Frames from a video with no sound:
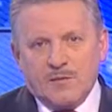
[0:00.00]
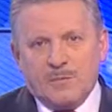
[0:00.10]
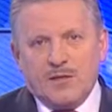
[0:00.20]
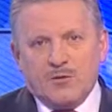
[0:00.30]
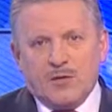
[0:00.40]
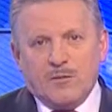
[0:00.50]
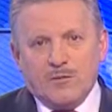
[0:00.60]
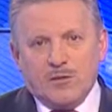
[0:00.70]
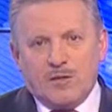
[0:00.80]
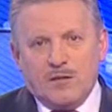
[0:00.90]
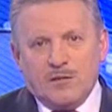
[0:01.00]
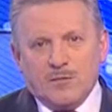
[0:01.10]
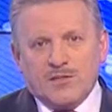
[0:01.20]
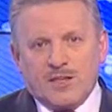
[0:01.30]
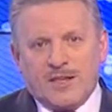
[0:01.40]
По итогам года
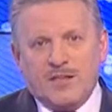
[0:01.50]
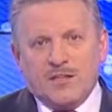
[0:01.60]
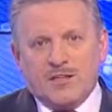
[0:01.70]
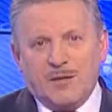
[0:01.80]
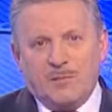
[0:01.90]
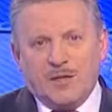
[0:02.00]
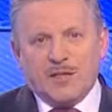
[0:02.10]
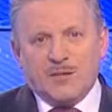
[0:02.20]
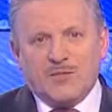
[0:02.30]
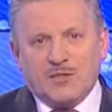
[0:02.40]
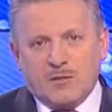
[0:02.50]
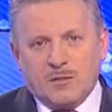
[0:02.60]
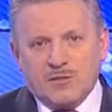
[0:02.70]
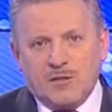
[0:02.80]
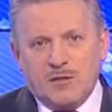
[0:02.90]
мы сохранили темпы экономического
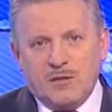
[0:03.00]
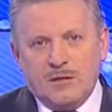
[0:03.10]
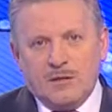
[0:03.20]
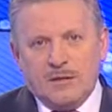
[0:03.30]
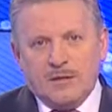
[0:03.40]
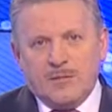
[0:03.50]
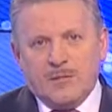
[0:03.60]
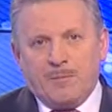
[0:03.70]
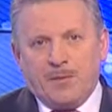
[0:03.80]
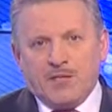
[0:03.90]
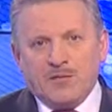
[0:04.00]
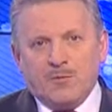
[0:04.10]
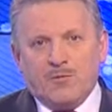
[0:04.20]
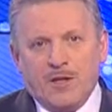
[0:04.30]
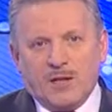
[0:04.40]
роста.
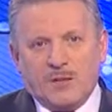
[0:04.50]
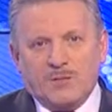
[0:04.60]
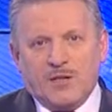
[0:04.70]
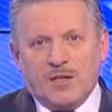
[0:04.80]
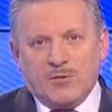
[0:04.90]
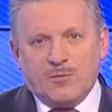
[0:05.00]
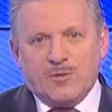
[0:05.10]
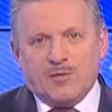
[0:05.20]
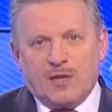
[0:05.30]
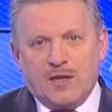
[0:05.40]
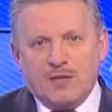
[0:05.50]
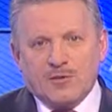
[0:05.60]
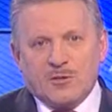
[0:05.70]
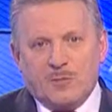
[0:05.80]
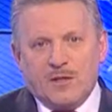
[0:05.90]
По-прежнему флагманами экономики в крае
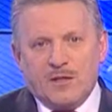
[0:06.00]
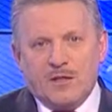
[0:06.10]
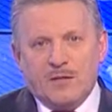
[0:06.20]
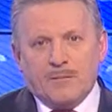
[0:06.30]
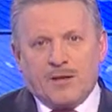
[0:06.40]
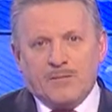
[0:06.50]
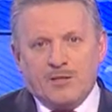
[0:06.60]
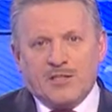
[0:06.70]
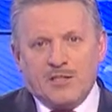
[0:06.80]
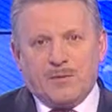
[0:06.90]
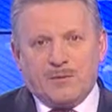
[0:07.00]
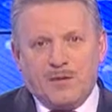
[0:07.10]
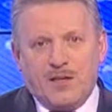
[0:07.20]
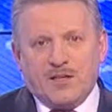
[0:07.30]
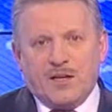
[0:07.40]
выступают промышленные
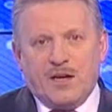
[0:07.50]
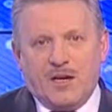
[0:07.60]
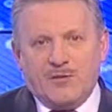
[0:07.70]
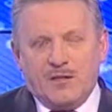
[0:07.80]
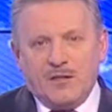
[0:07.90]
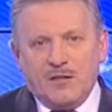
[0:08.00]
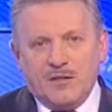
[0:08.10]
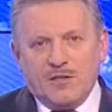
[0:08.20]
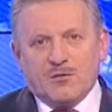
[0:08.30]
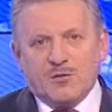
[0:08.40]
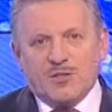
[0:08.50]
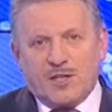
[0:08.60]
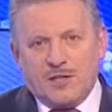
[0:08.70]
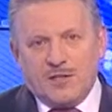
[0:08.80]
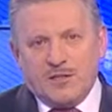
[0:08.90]
предприятия авиа и
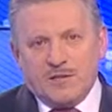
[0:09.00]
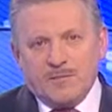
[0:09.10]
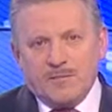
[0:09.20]
судостроения.